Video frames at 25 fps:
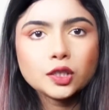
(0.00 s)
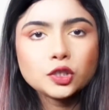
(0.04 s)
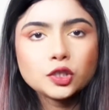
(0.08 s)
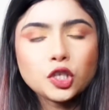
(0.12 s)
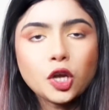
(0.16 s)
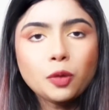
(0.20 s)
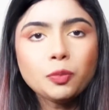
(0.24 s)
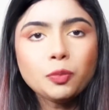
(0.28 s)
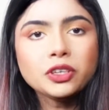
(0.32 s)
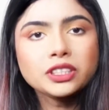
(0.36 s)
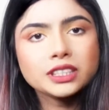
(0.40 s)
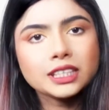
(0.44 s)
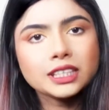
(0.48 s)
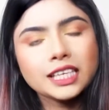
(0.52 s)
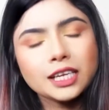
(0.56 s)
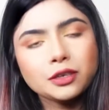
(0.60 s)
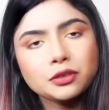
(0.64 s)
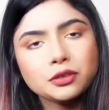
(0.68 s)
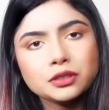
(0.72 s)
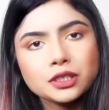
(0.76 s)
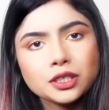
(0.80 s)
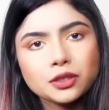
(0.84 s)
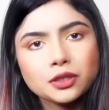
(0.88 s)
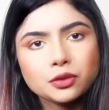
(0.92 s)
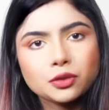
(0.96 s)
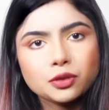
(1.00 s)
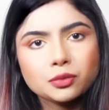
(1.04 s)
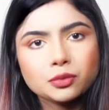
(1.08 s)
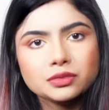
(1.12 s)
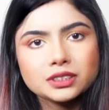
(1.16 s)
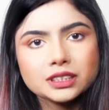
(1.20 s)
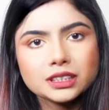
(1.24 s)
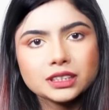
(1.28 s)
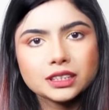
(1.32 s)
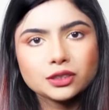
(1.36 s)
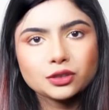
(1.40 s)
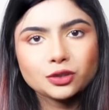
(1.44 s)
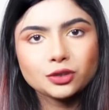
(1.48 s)
সময়টাই এখন এরকম
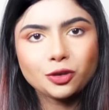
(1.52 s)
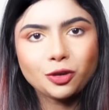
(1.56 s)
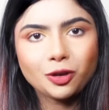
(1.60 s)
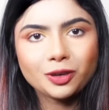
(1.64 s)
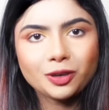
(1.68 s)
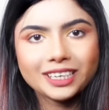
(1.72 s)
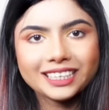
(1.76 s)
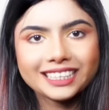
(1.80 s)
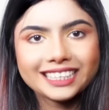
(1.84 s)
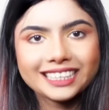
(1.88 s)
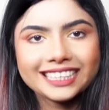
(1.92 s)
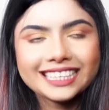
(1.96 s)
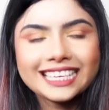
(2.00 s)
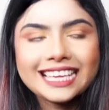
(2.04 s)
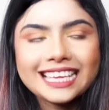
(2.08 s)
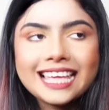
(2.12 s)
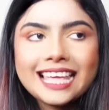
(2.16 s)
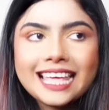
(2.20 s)
যে কিছু করার নেই